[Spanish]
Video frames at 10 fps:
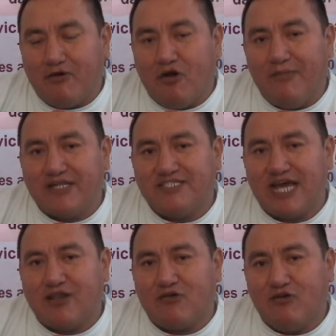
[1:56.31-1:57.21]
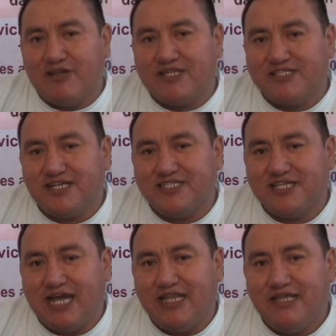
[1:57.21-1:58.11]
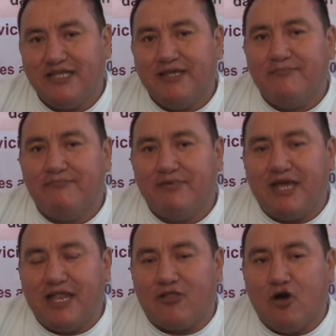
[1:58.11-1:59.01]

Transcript: comercial con residencial, el